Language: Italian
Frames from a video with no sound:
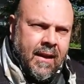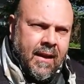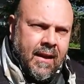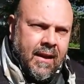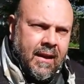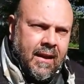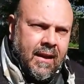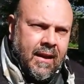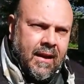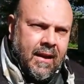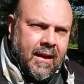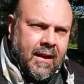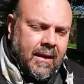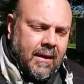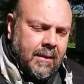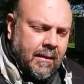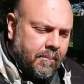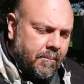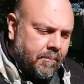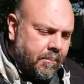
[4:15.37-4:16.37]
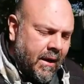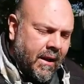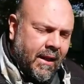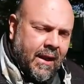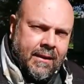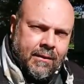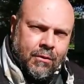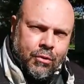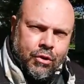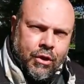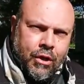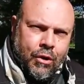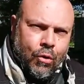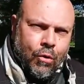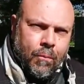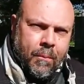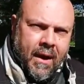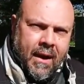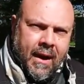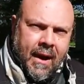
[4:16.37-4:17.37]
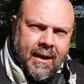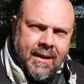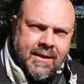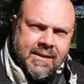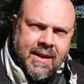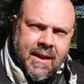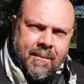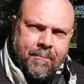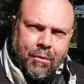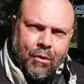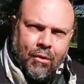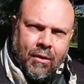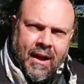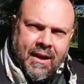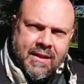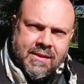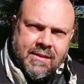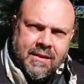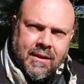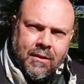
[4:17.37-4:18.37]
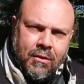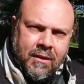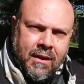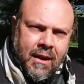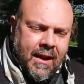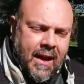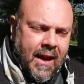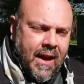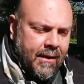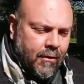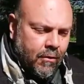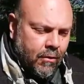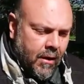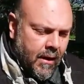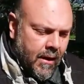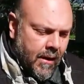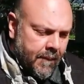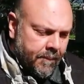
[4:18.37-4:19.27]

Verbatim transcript: eh, parlando di Roma che è l'esempio classico italiano,